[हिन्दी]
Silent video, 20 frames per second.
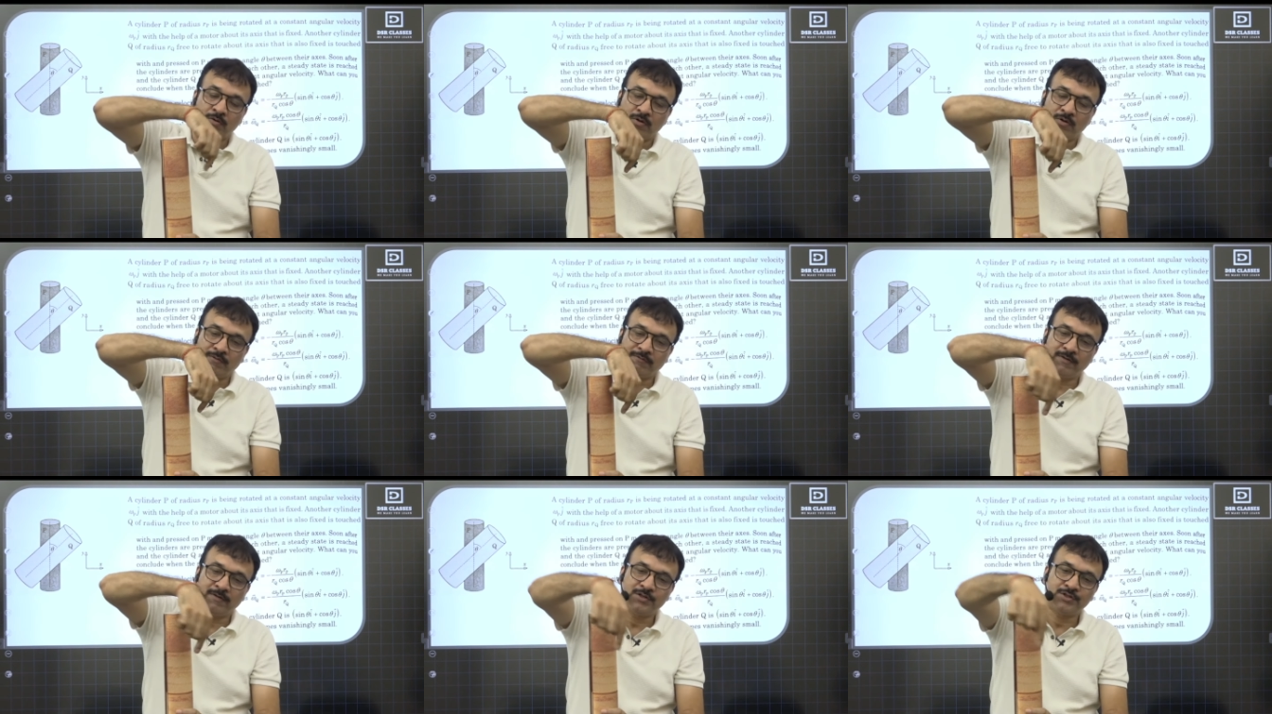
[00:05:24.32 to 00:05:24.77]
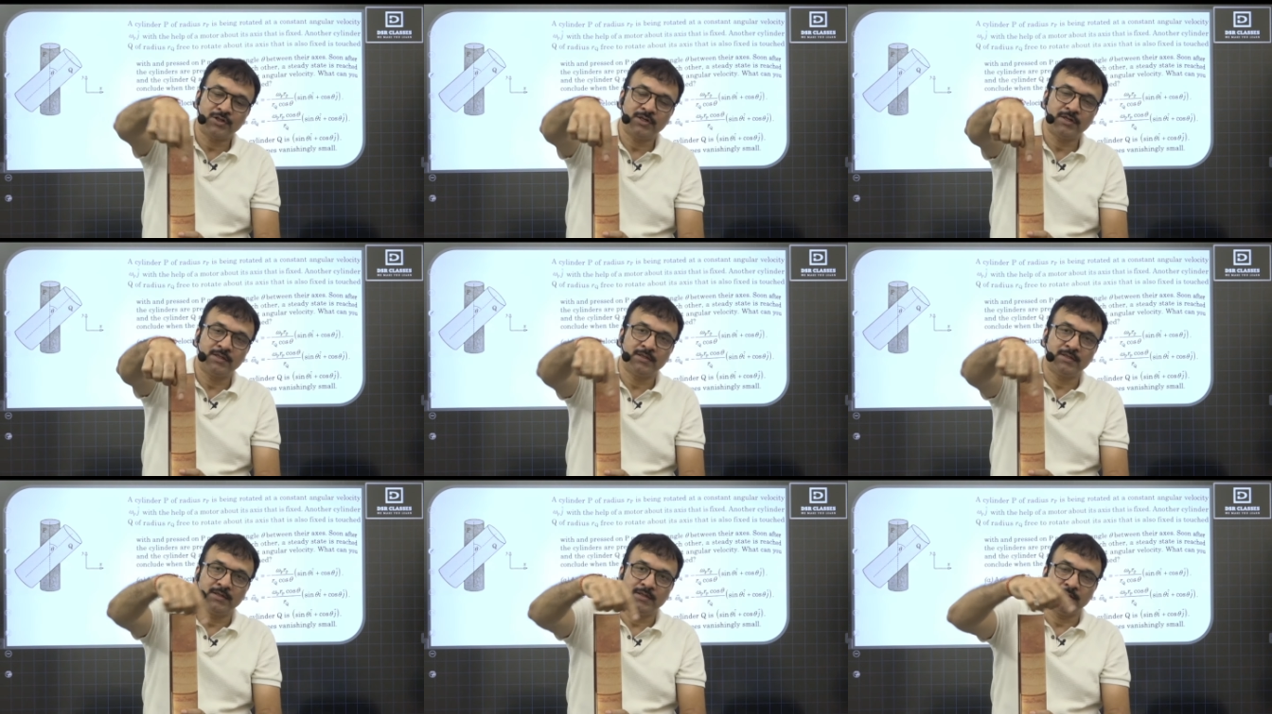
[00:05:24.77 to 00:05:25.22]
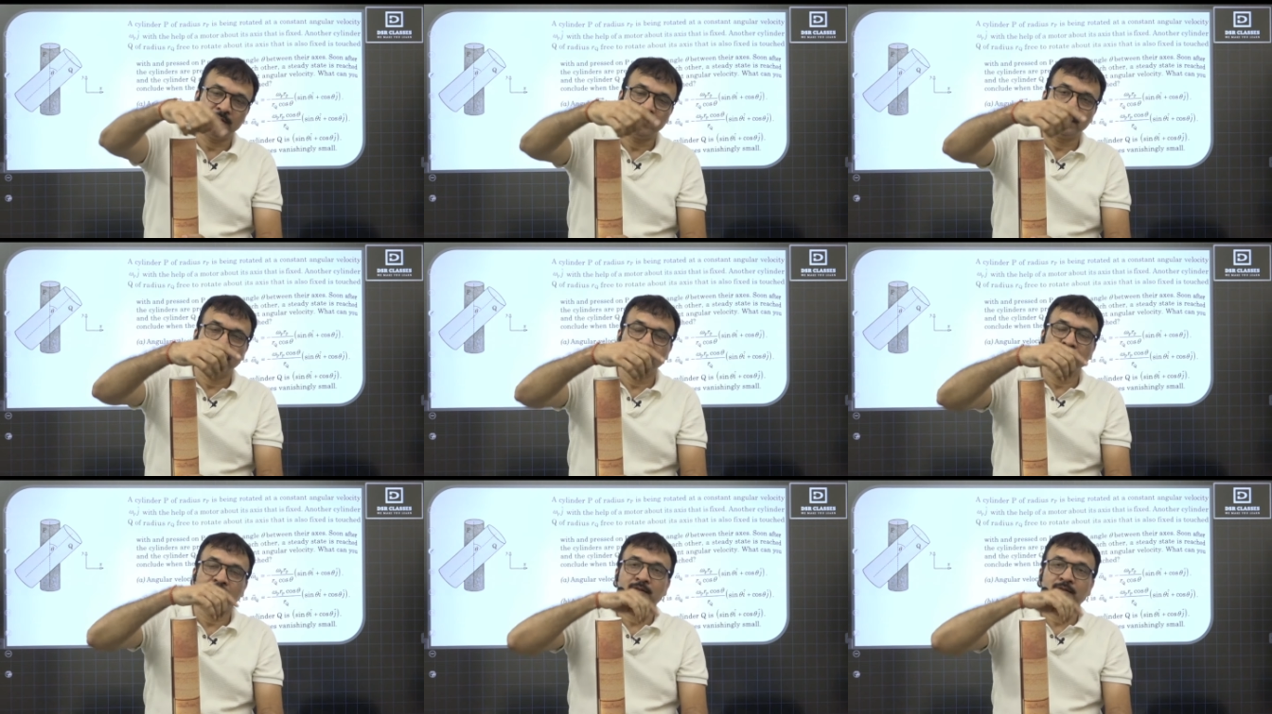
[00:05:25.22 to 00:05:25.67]
और फ्रिक्शन इधर है
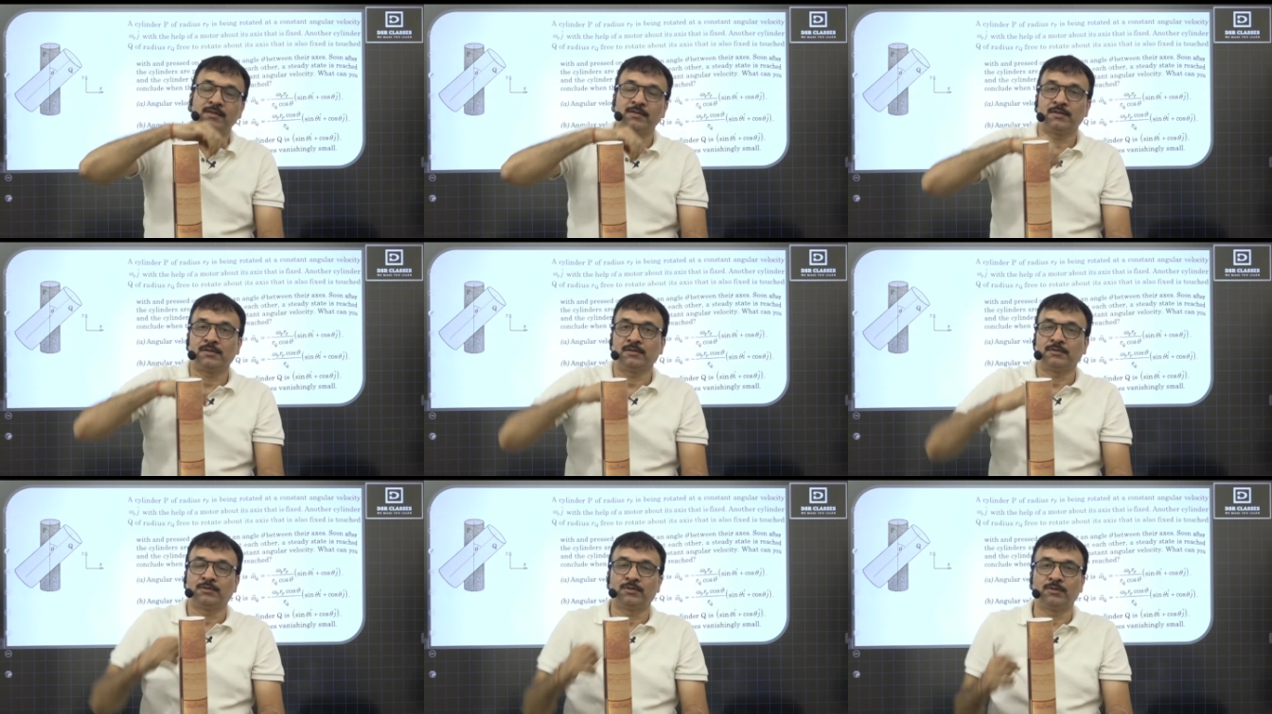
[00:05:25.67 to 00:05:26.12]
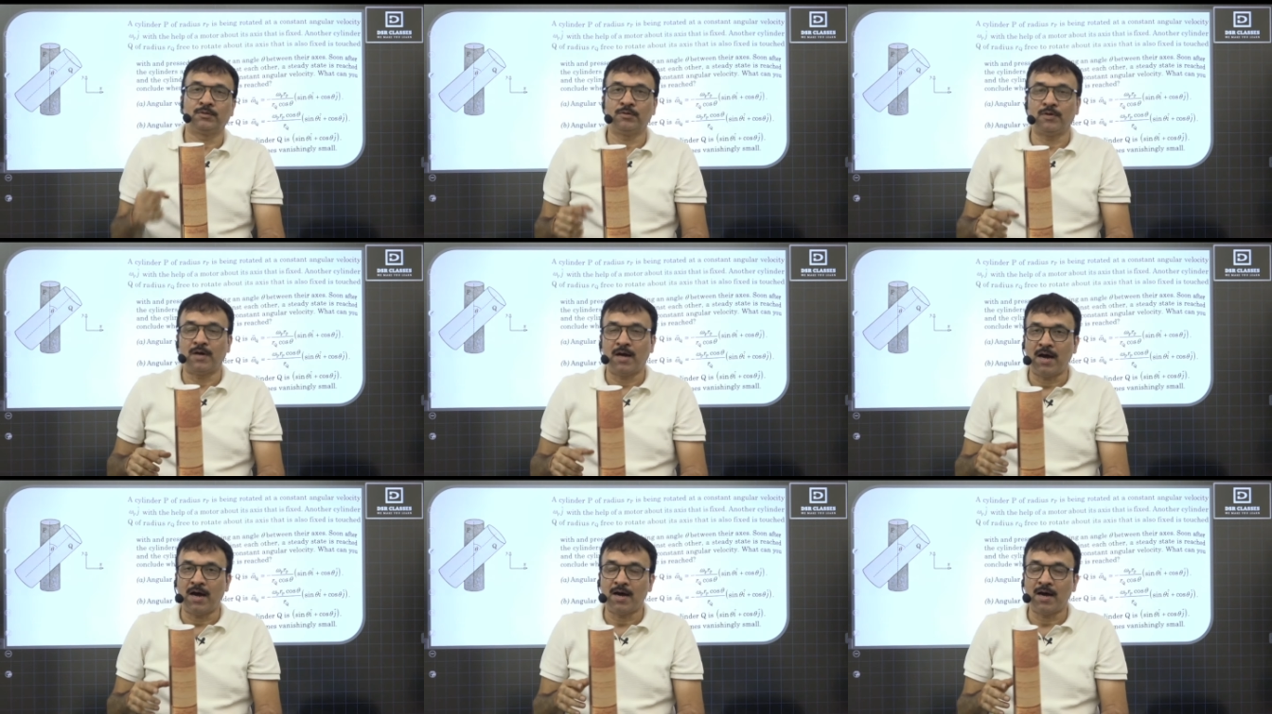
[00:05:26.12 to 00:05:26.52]
तो